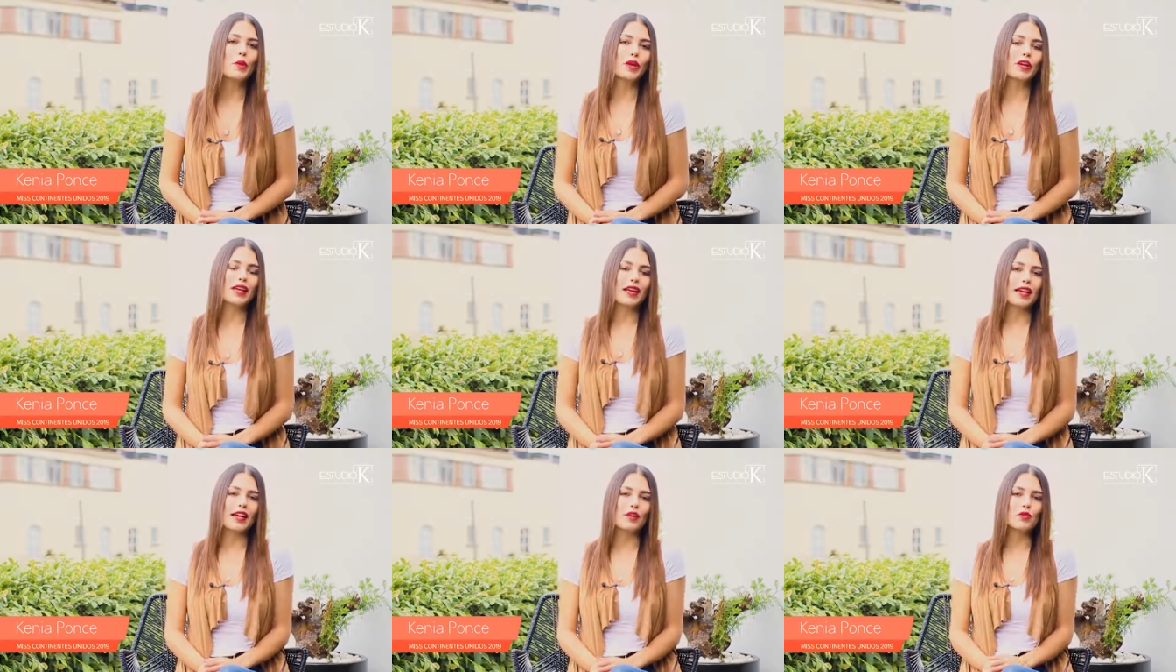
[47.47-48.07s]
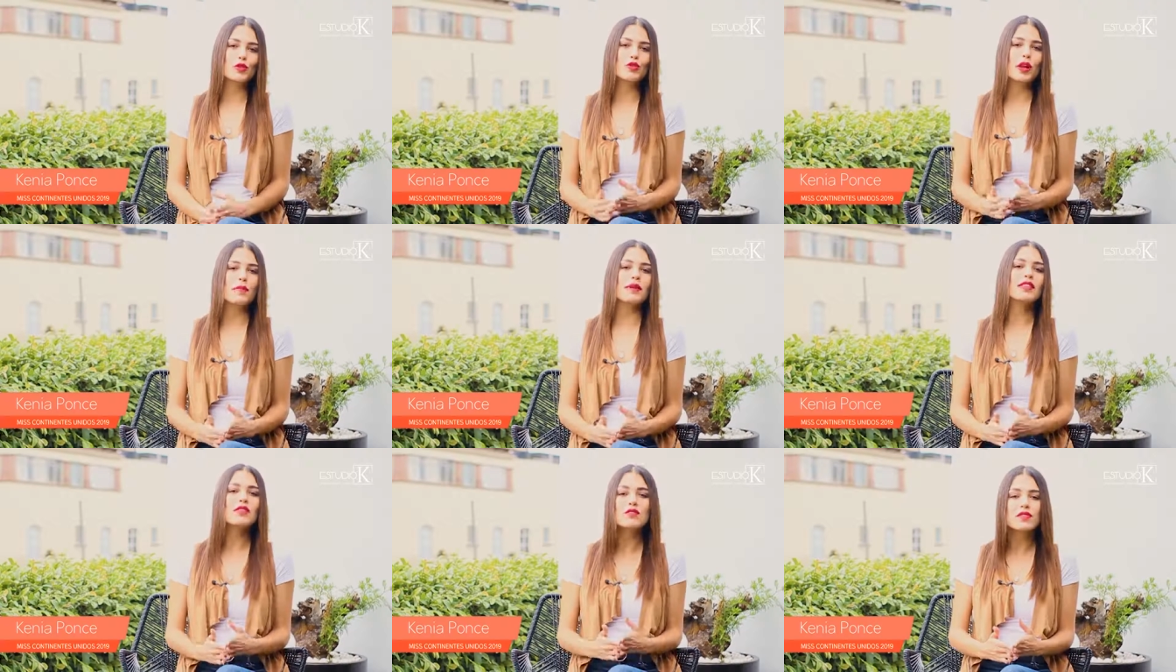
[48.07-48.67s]
porque
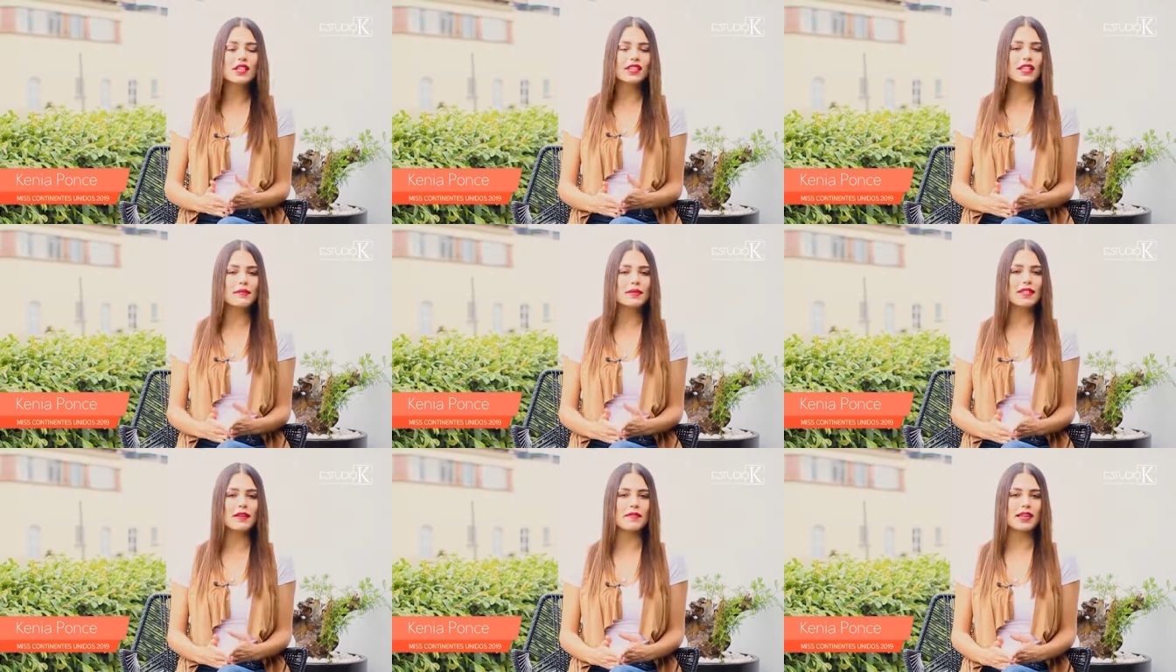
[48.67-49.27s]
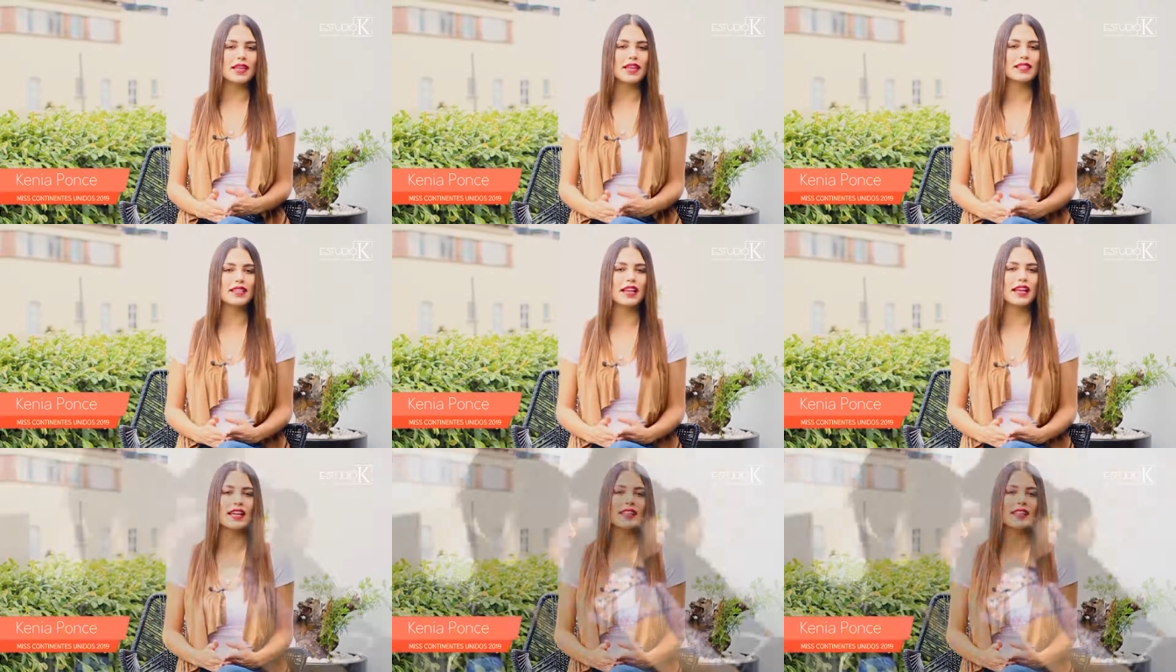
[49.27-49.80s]
usualmente en un certamen de belleza